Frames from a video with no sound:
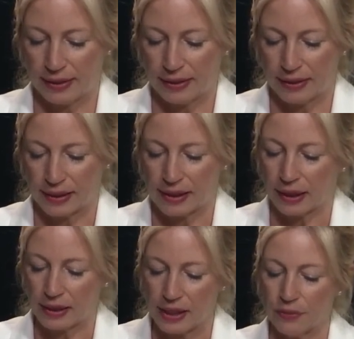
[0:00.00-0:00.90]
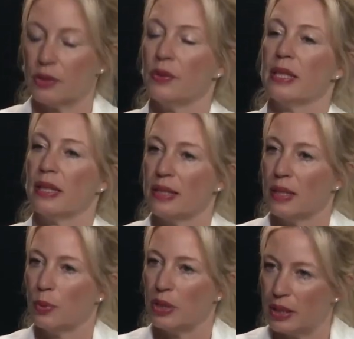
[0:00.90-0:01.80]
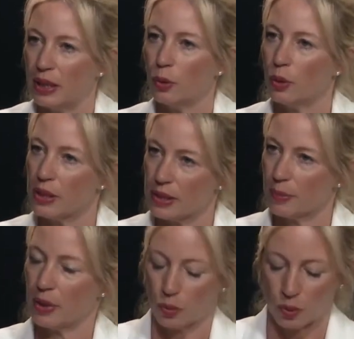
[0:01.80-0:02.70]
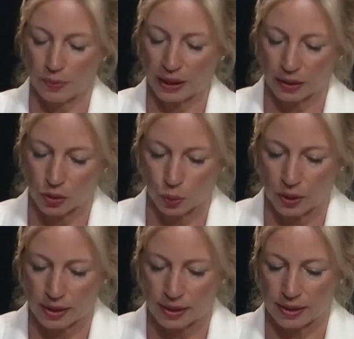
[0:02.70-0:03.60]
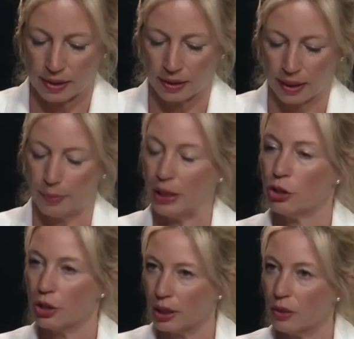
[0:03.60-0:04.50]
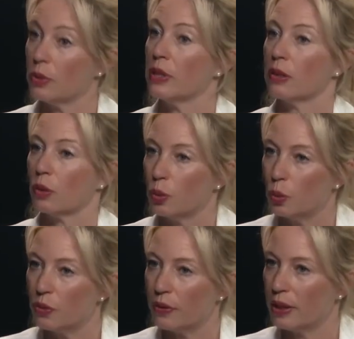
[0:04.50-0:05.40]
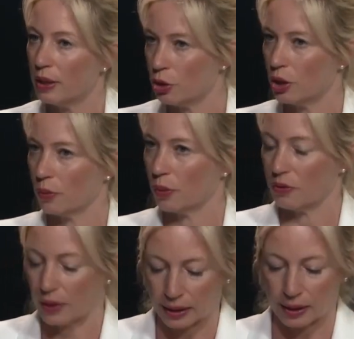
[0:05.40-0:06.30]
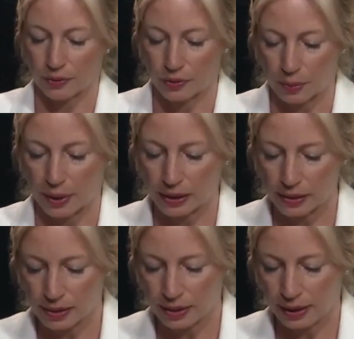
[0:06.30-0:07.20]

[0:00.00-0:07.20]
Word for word: das Narrativ, was wir ja seitens der Politik hören, ist immer nur, Migration ist ein Menschenrecht und sie ist auch notwendig, Stichwort Fachkräftemangel.